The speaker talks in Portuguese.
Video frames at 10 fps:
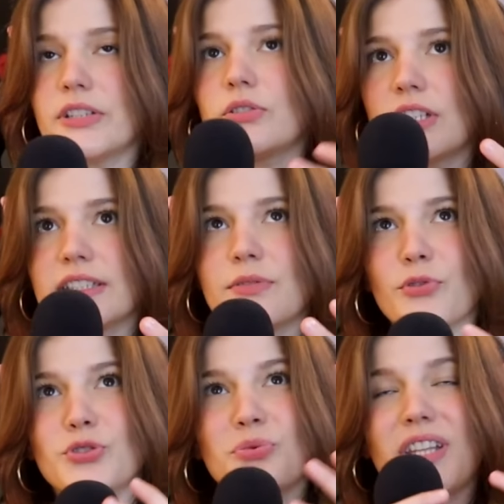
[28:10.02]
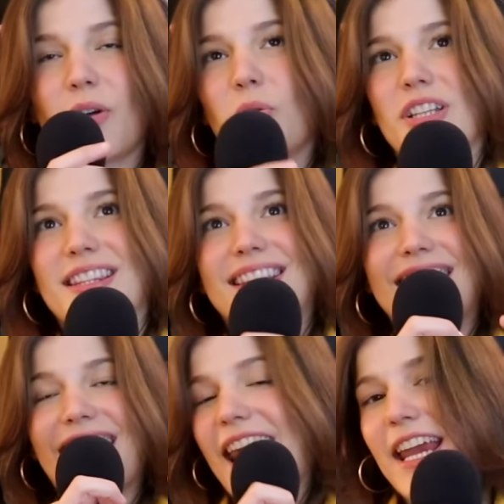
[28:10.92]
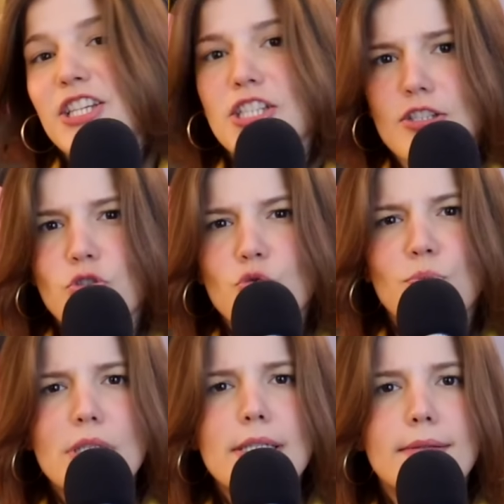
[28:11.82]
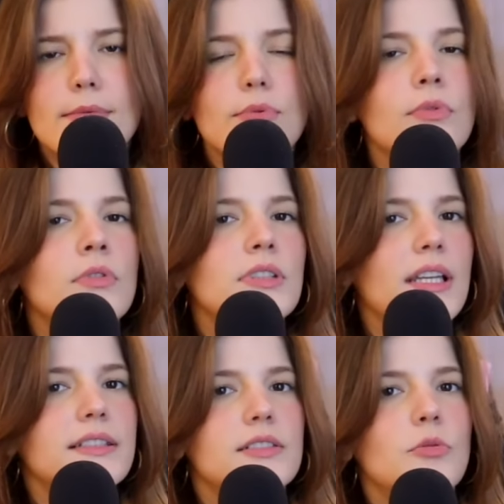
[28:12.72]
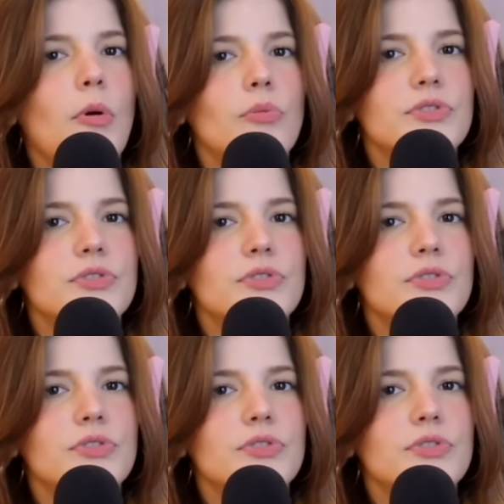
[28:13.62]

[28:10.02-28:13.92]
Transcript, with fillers: isso que se fosse um terror trash, assumido, teria sido bom,